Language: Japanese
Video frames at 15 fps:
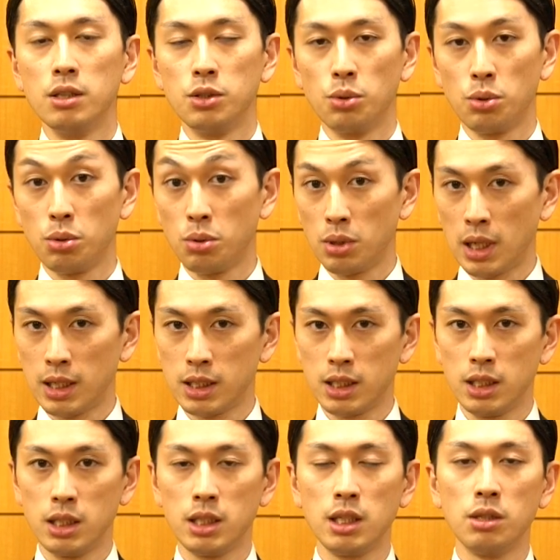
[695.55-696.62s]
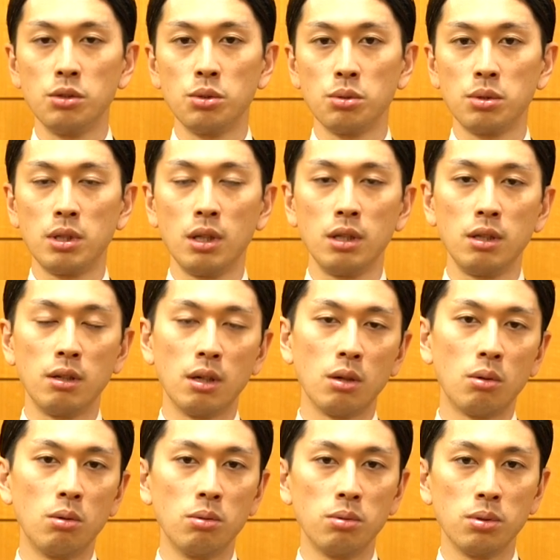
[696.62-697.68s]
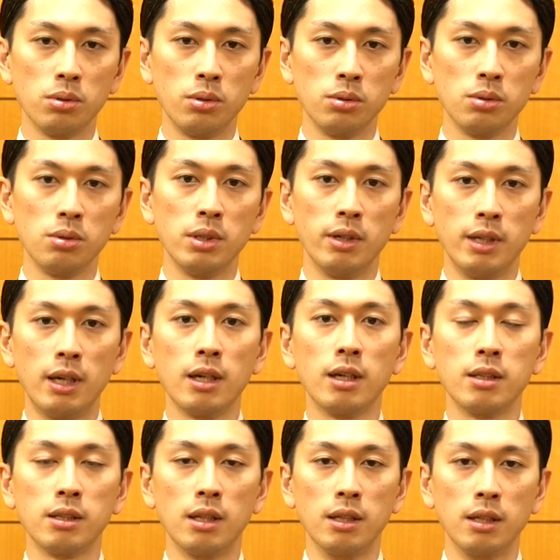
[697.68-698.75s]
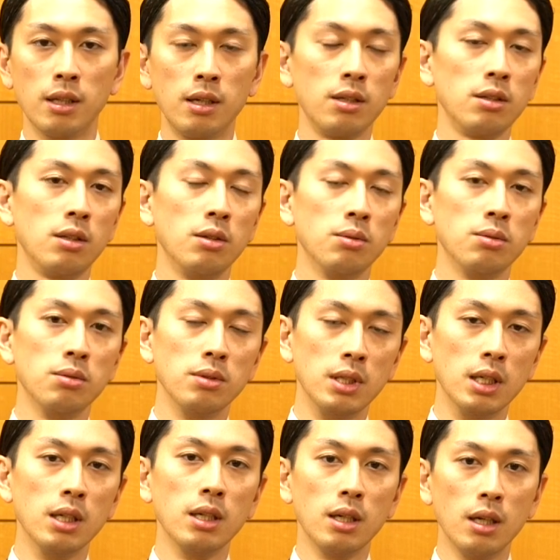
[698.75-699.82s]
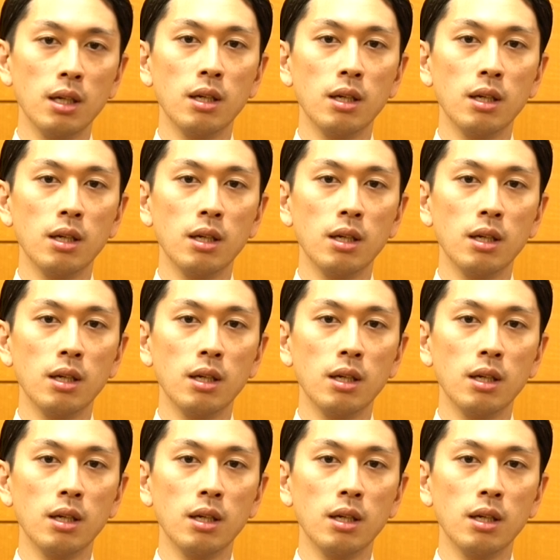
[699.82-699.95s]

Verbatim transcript: 情報を発信している状態っていうのはコンフォートゾーンではなかったんだなっていうふうに